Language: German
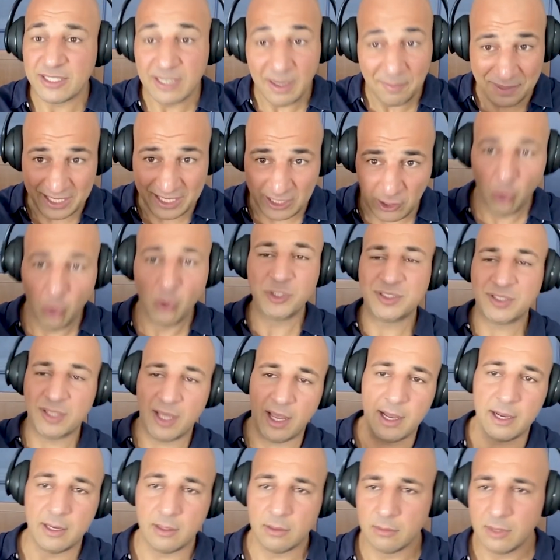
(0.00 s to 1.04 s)
aber der
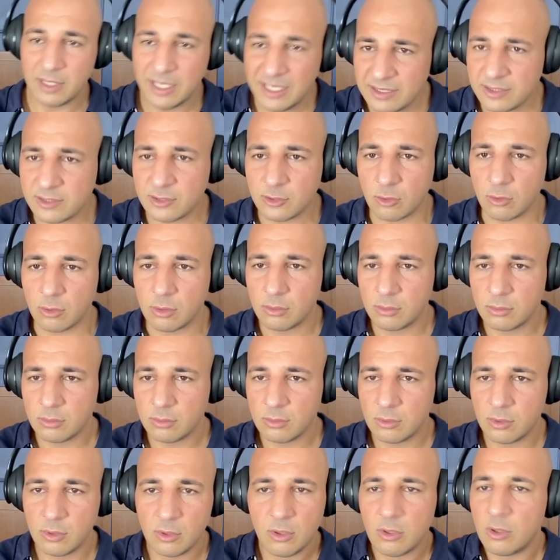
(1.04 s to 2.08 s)
Großteil ist so.
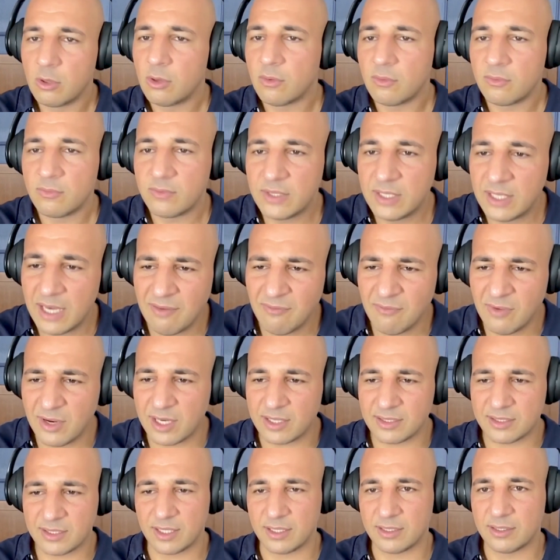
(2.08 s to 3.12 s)
Wie nennen wir
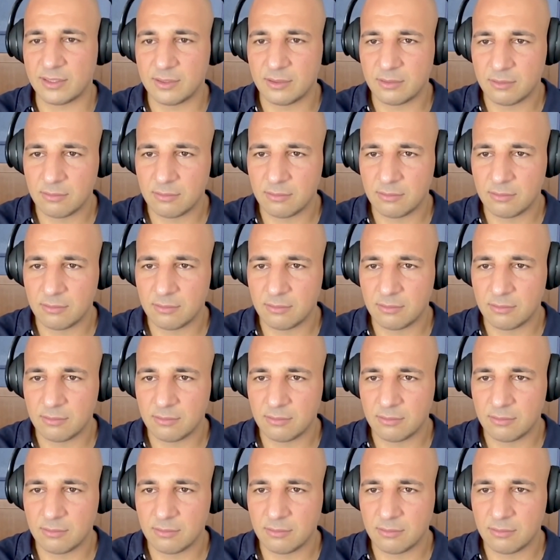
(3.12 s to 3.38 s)
das jetzt?